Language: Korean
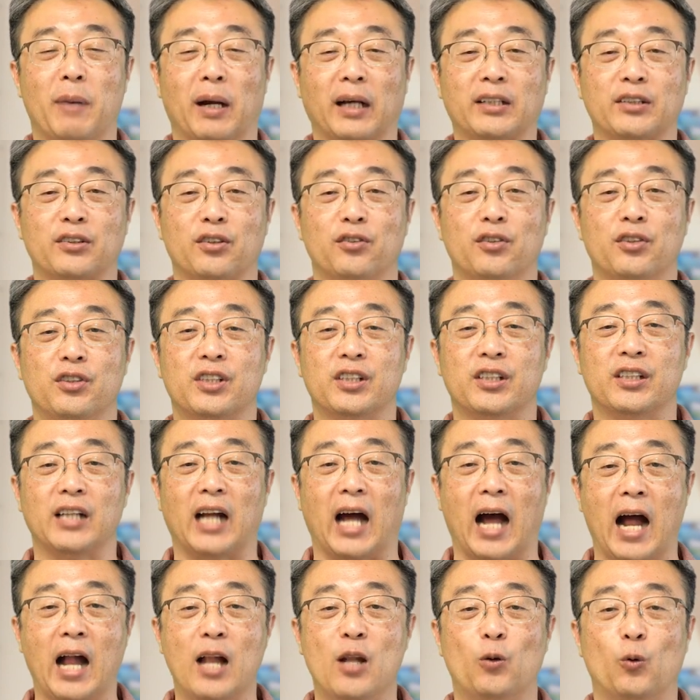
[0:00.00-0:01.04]
맡기셨는지를
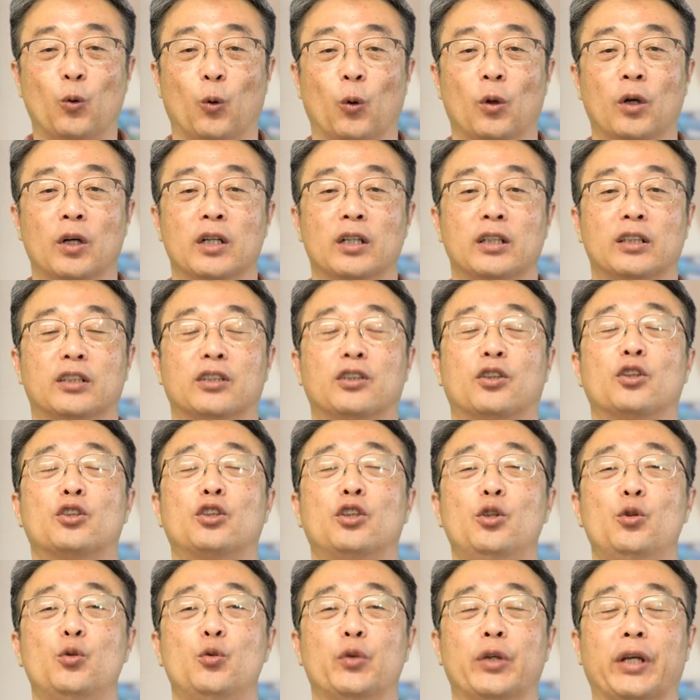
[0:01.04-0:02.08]
알고
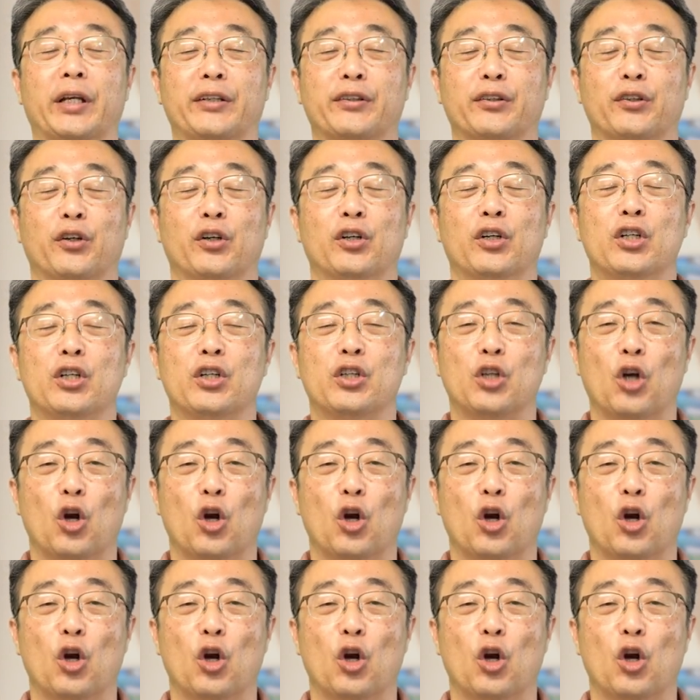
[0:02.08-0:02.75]
그것을 위해서